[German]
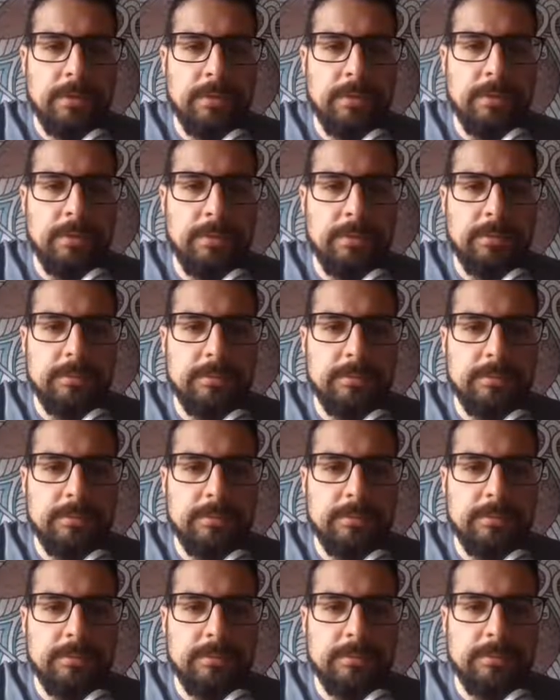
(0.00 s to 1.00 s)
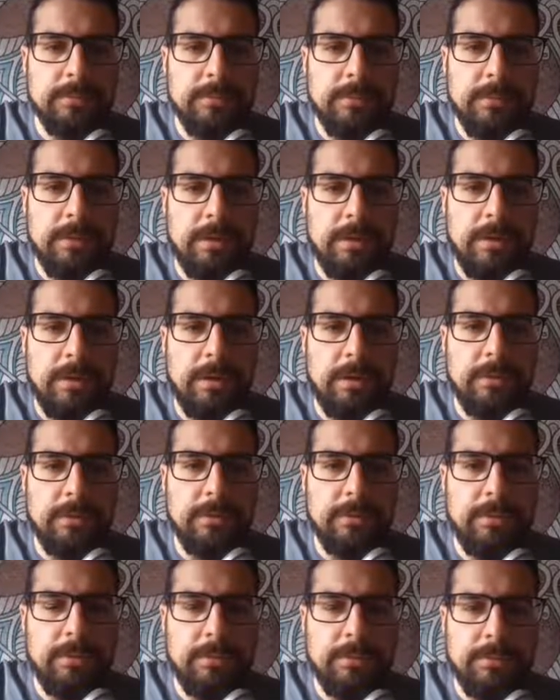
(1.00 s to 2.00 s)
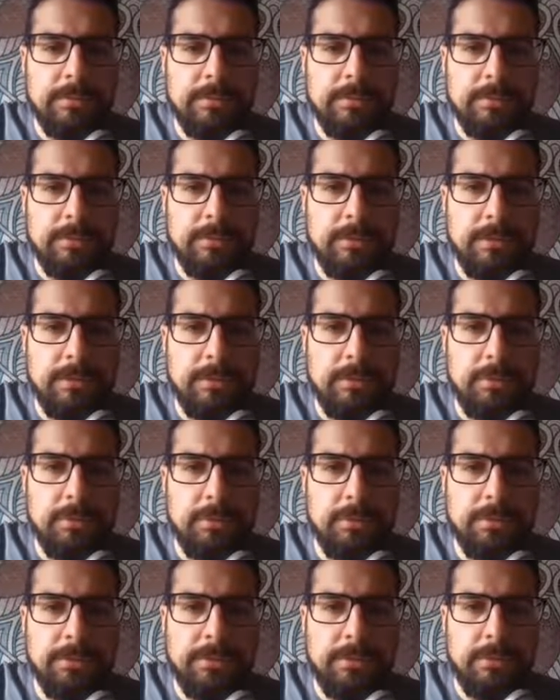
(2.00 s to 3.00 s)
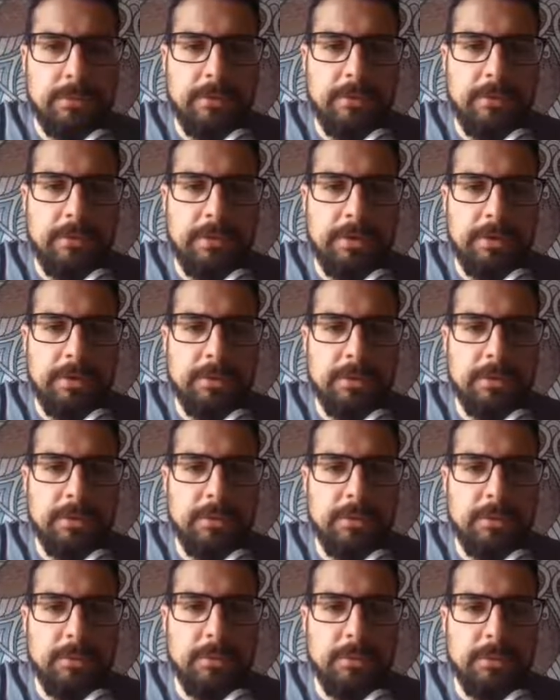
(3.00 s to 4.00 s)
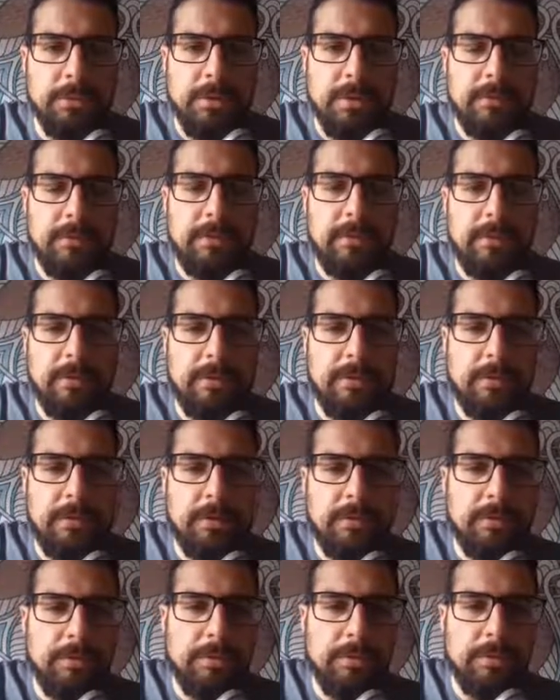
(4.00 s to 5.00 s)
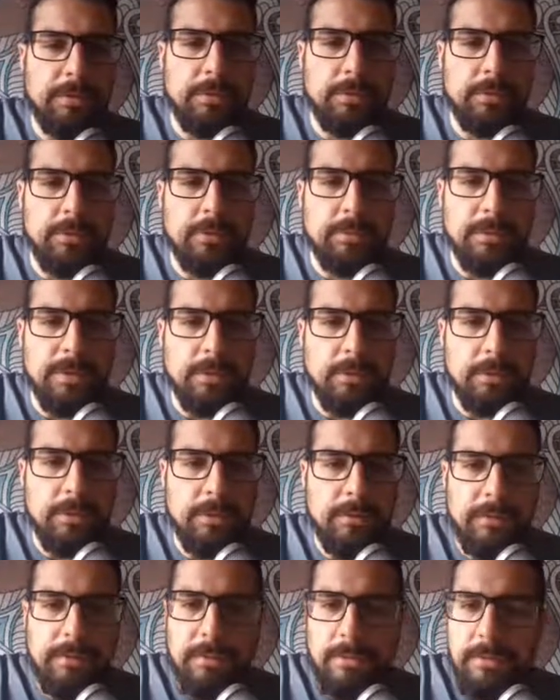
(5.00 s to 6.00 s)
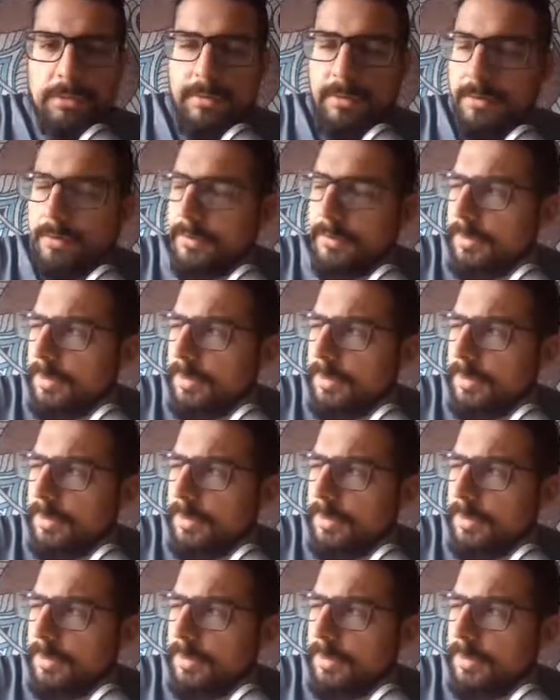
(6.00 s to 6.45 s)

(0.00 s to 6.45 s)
So. Also, das Tool funktioniert ganz gut. Wie ist das denn jetzt, wenn ich die Tür zumache? Hören wir dann noch was?